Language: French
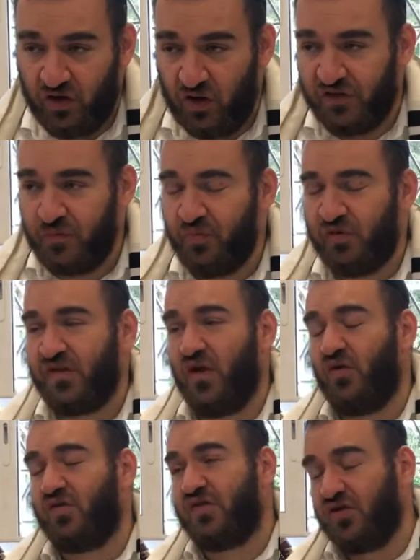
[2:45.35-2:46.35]
Ah, c'est pour
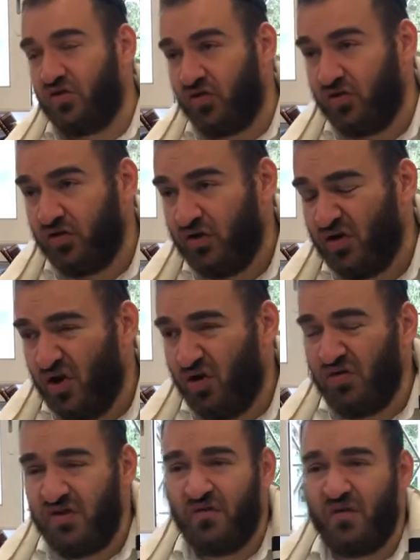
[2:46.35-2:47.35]
ça aussi que
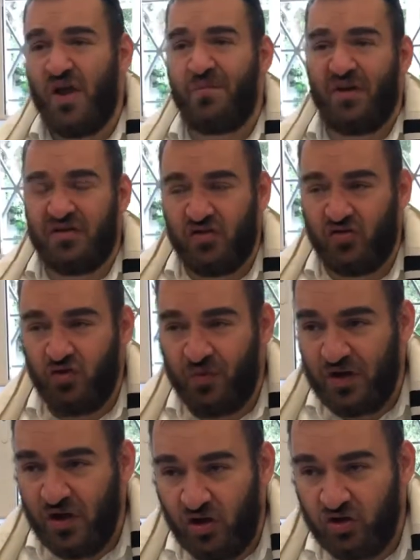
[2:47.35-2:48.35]
on lui dit voilà, à partir de
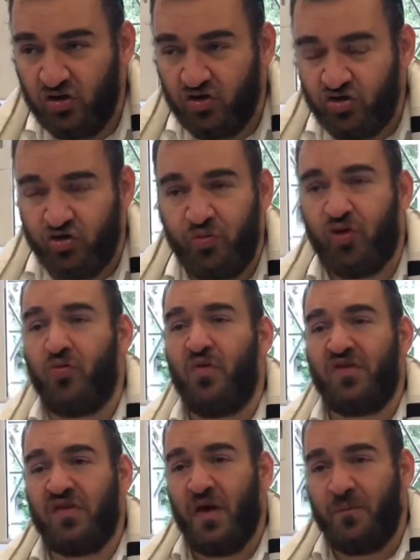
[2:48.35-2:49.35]
maintenant, tu peux
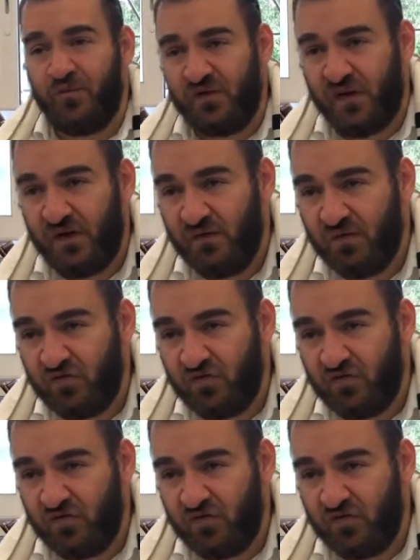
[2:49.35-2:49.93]
commencer à pousser.